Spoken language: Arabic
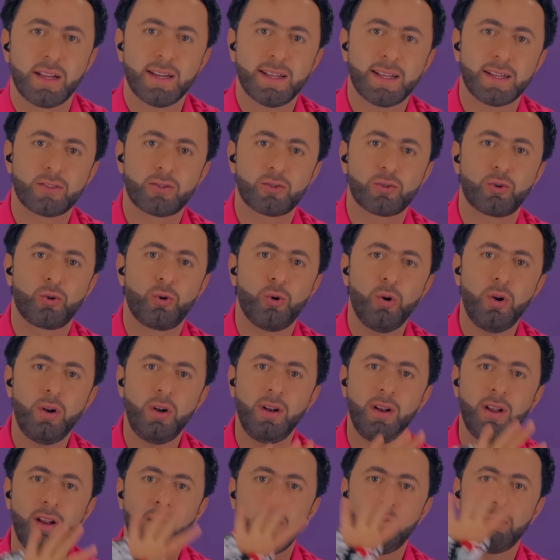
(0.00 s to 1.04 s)
تركت
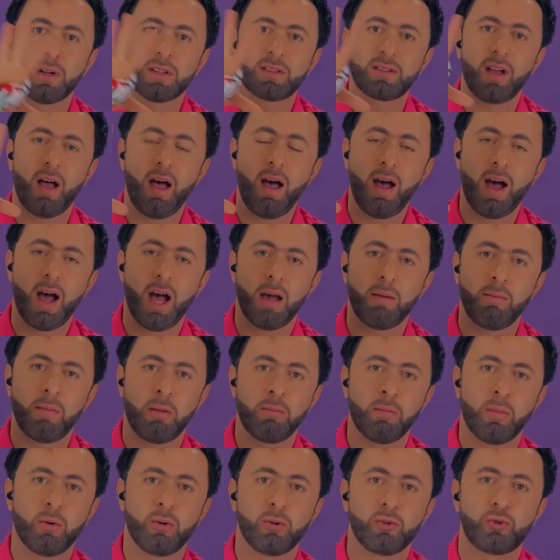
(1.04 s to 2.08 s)
كل المطاعم
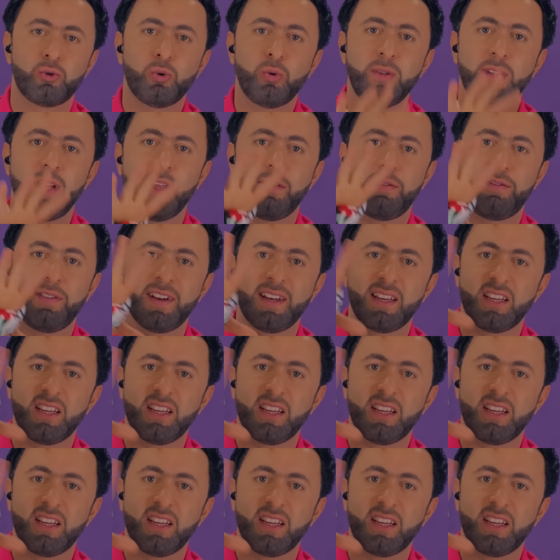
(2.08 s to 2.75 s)
الموجودة في